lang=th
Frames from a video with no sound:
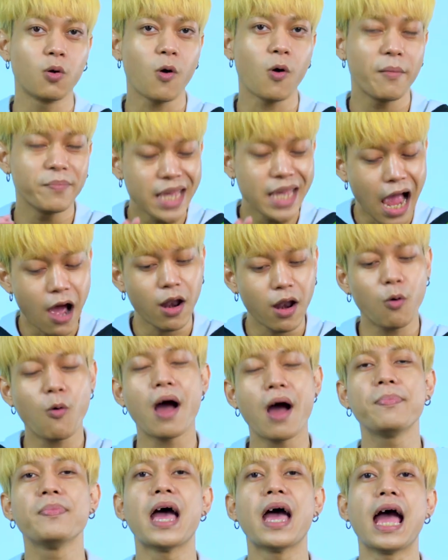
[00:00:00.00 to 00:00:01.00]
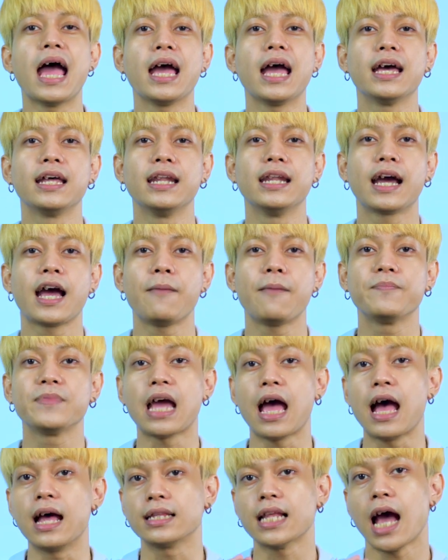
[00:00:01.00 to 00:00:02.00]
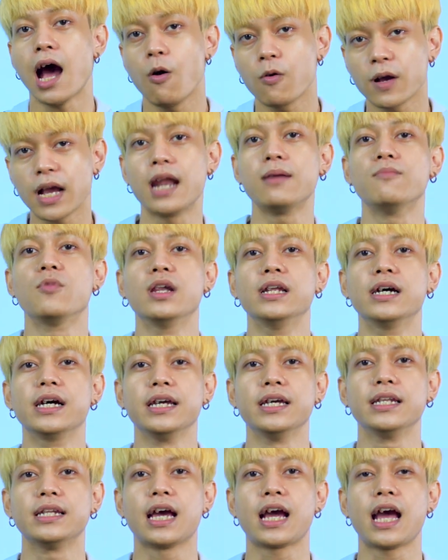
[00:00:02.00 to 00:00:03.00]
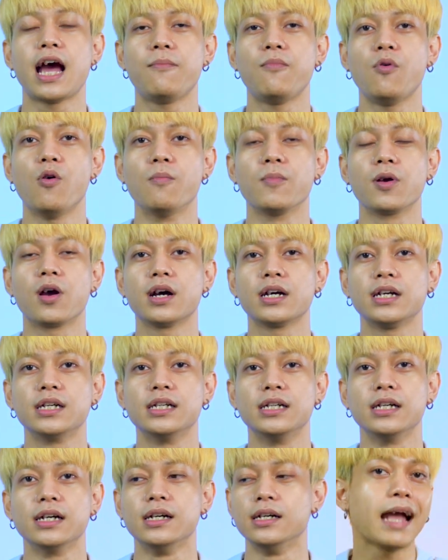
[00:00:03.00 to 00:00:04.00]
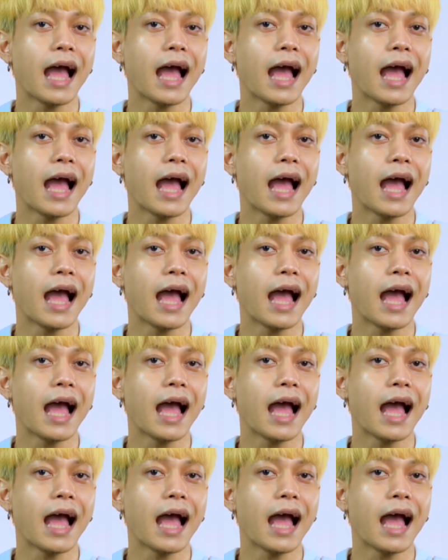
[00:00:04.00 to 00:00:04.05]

วนความยาวและความหนานะครับจะเท่ากันหมดเลยนะครับผมก็คือ